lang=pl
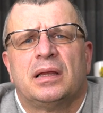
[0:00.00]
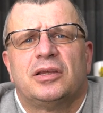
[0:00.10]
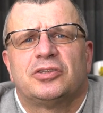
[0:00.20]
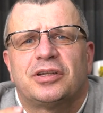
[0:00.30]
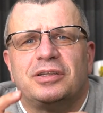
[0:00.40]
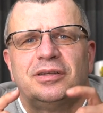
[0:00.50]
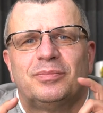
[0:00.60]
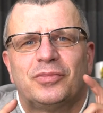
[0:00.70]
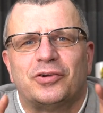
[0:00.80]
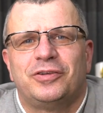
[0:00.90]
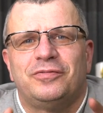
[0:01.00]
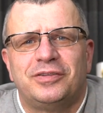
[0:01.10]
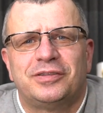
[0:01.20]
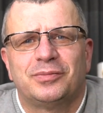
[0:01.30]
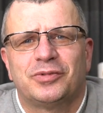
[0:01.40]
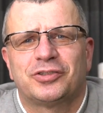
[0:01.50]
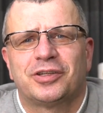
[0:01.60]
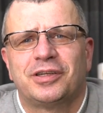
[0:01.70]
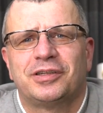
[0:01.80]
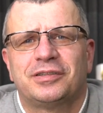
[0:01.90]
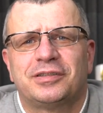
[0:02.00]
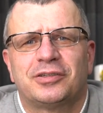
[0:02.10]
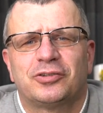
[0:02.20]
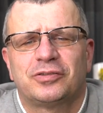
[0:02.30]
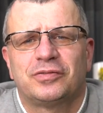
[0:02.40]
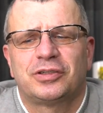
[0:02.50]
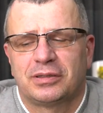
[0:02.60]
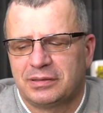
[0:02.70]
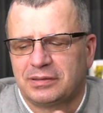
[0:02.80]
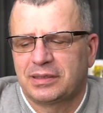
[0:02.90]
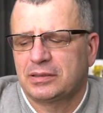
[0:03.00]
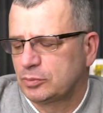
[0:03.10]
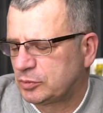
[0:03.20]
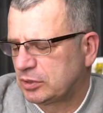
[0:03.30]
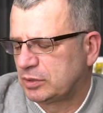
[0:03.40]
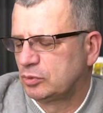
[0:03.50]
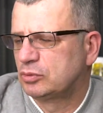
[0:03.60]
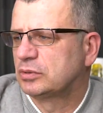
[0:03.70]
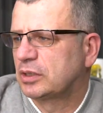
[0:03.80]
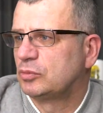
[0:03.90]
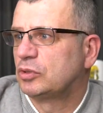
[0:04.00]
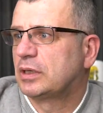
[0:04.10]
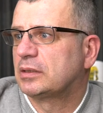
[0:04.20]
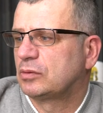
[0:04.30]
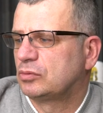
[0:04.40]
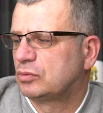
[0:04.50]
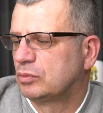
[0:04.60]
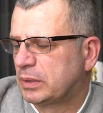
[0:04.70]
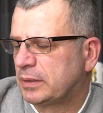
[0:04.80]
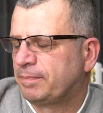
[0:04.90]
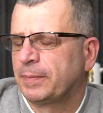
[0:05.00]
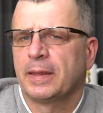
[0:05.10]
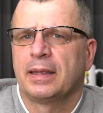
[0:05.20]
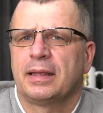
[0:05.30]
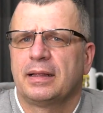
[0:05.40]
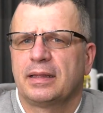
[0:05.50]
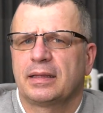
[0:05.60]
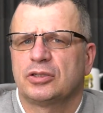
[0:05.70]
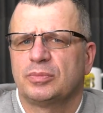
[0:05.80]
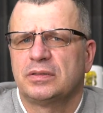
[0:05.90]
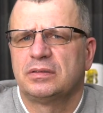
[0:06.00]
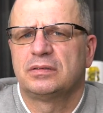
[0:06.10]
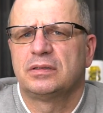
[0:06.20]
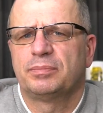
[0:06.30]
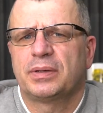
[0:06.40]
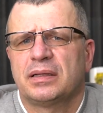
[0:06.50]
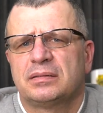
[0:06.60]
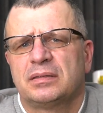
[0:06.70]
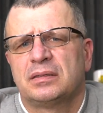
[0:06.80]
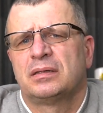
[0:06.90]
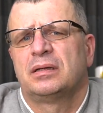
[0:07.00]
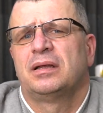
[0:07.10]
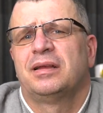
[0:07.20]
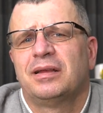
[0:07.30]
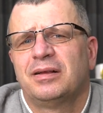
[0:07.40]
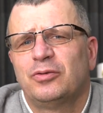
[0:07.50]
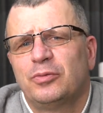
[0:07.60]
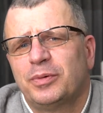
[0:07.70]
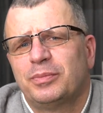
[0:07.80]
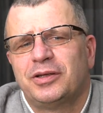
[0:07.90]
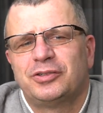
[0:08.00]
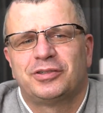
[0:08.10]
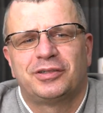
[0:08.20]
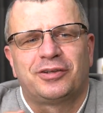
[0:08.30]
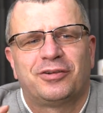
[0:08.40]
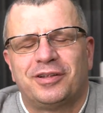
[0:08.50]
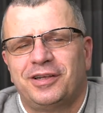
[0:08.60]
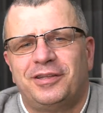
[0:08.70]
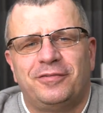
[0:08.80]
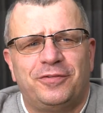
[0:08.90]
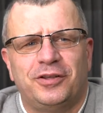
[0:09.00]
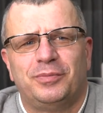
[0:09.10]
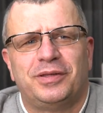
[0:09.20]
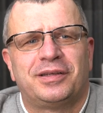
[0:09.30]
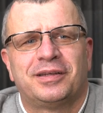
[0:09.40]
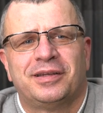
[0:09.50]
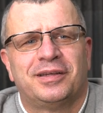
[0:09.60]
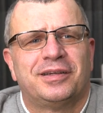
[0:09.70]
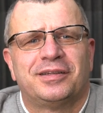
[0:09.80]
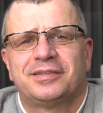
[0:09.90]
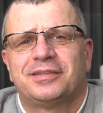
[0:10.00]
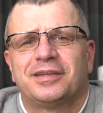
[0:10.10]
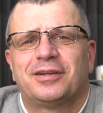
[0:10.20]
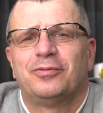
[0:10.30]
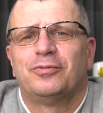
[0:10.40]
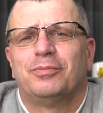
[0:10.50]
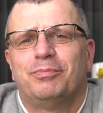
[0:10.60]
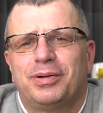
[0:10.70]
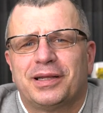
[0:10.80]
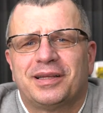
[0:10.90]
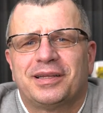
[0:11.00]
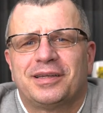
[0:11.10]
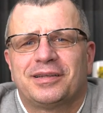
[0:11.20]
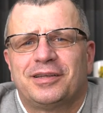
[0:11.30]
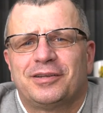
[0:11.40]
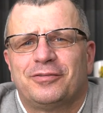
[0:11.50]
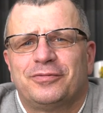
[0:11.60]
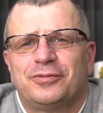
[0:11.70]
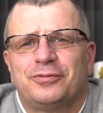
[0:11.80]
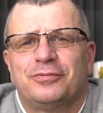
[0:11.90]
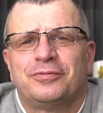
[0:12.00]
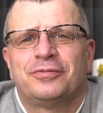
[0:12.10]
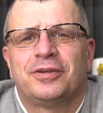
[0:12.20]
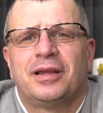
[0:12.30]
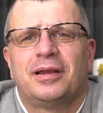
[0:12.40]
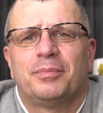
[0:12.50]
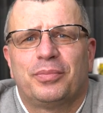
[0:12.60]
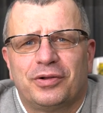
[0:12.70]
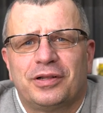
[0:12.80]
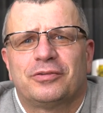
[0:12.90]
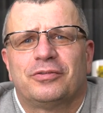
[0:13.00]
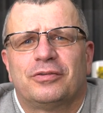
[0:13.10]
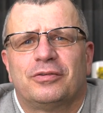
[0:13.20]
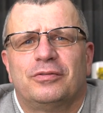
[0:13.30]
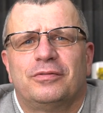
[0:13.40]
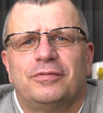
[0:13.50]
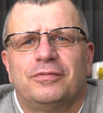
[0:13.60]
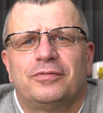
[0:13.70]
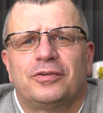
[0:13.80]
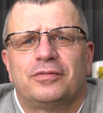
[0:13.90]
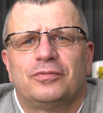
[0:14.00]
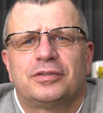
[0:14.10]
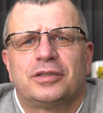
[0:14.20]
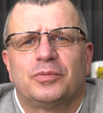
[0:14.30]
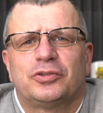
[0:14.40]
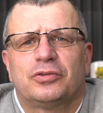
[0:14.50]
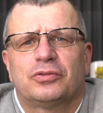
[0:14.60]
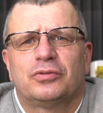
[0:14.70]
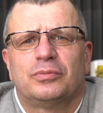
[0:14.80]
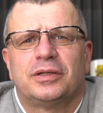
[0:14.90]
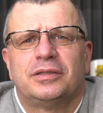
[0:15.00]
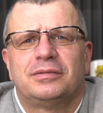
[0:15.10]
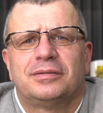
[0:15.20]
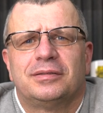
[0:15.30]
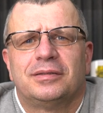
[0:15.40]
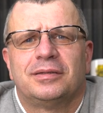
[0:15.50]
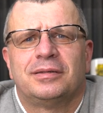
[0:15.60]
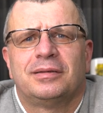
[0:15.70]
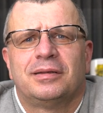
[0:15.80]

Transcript: Jeżeli moim widzem jeszcze nie jesteś, oczywiście zasubskrybuj tutaj mój kanał YouTube Lekarz Medycyny Pracy lub obejrzyj kolejny filmik z cyklu Badania kierowców po alkoholu w Wojewódzkim Ośrodku Medycyny